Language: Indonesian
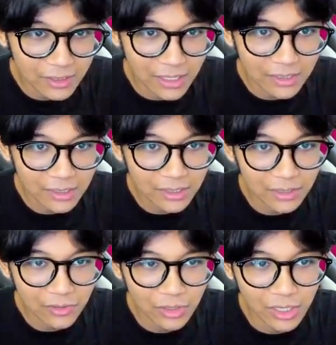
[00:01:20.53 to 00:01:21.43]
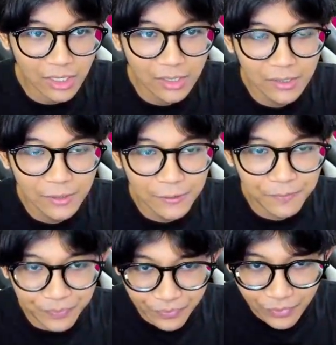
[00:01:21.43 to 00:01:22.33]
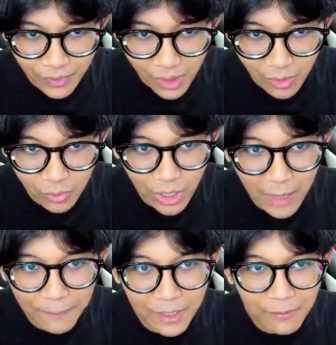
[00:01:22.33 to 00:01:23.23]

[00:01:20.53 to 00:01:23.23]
atas itu udah udah hampir